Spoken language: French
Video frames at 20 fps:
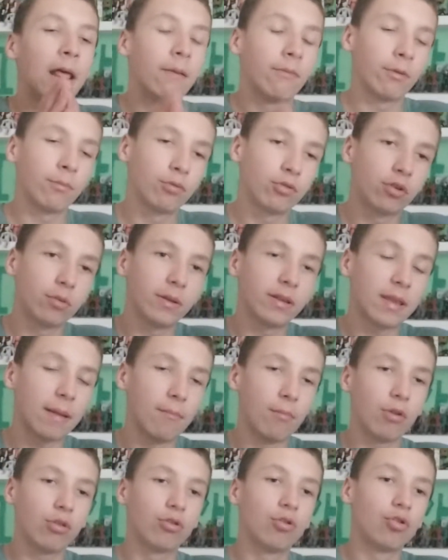c'est plutôt de mettre un
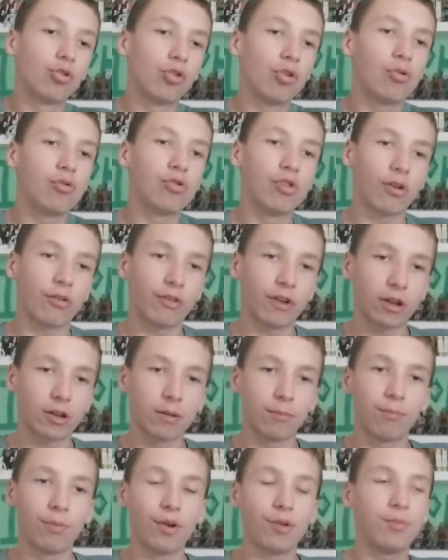mode de jeu où je vais refaire
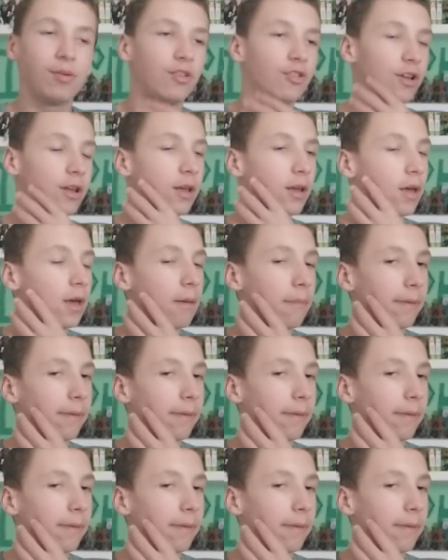comme PUBG,